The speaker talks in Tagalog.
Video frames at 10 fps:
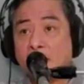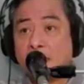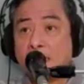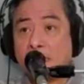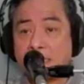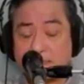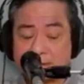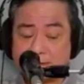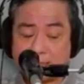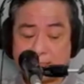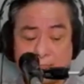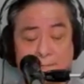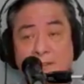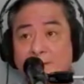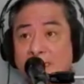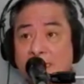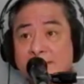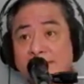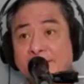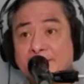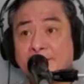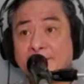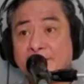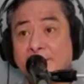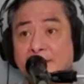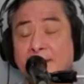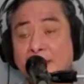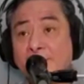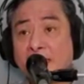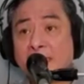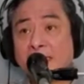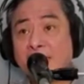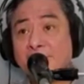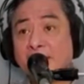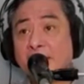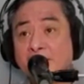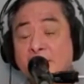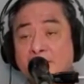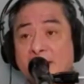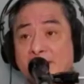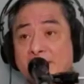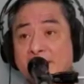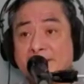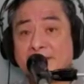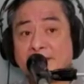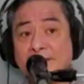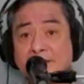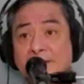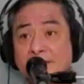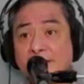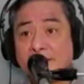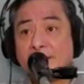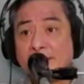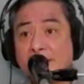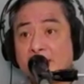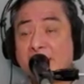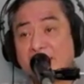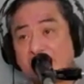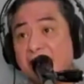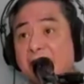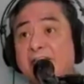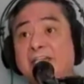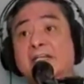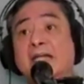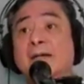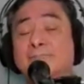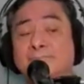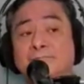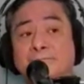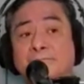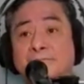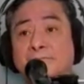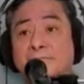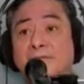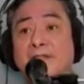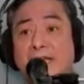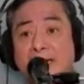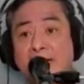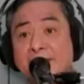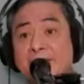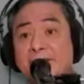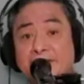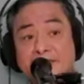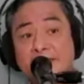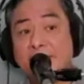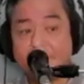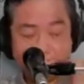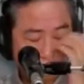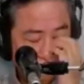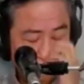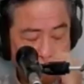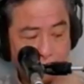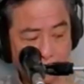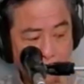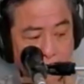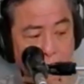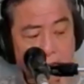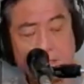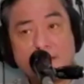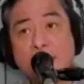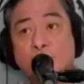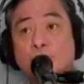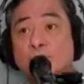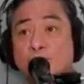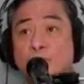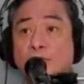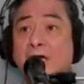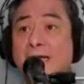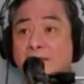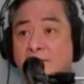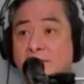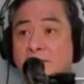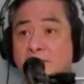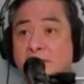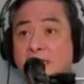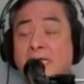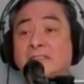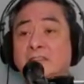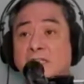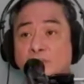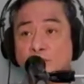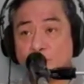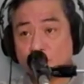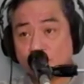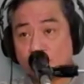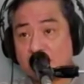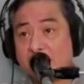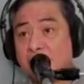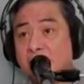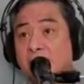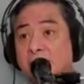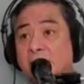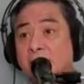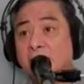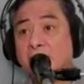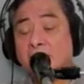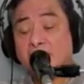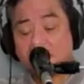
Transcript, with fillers: At uh, alam naman natin na napakaraming kababayan natin ang naghihirap na hindi natutulungan at natutugunan ng